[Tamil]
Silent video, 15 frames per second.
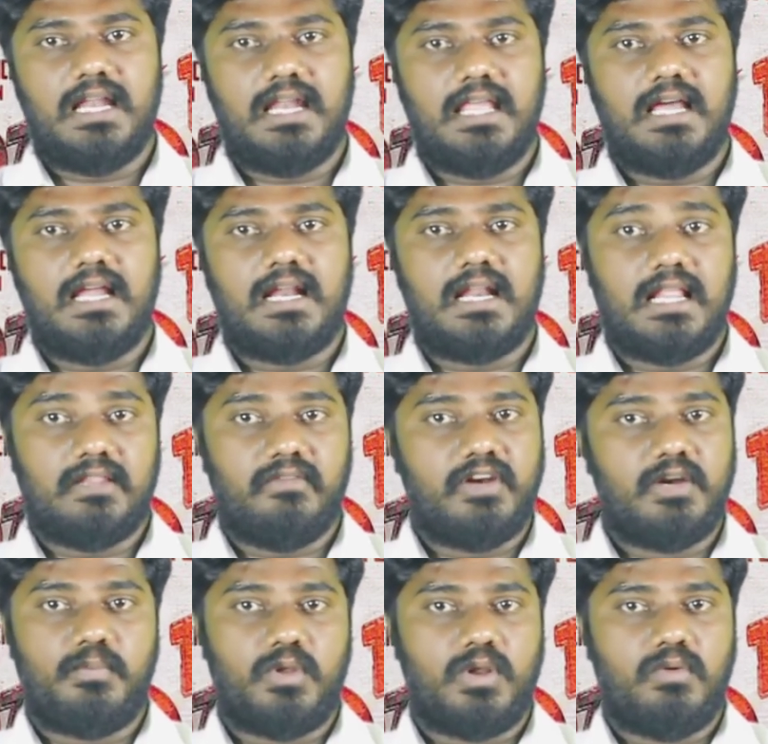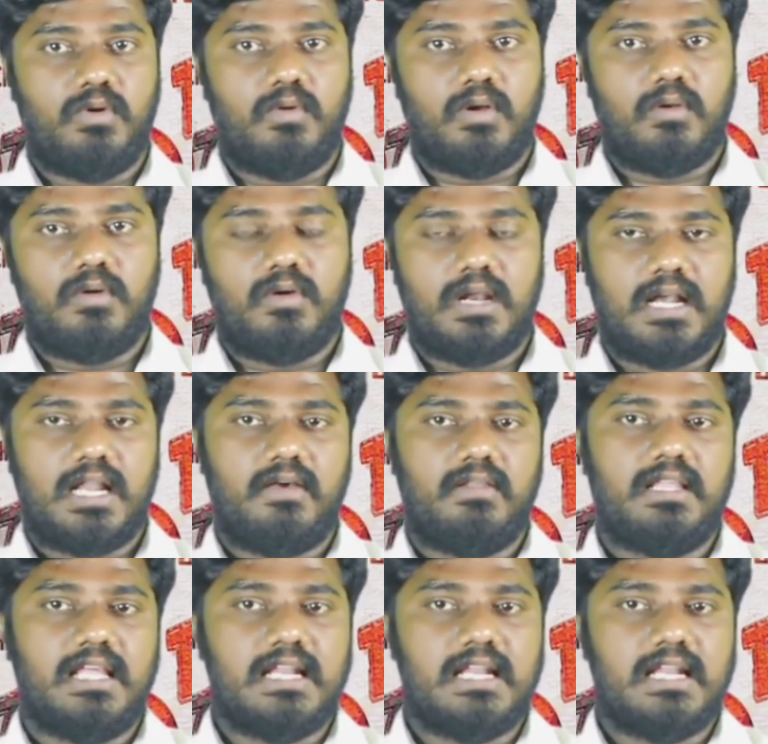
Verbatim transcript: இல்லையா என்ற அந்த விழிப்புணர்வு வரும் ரெண்டாவது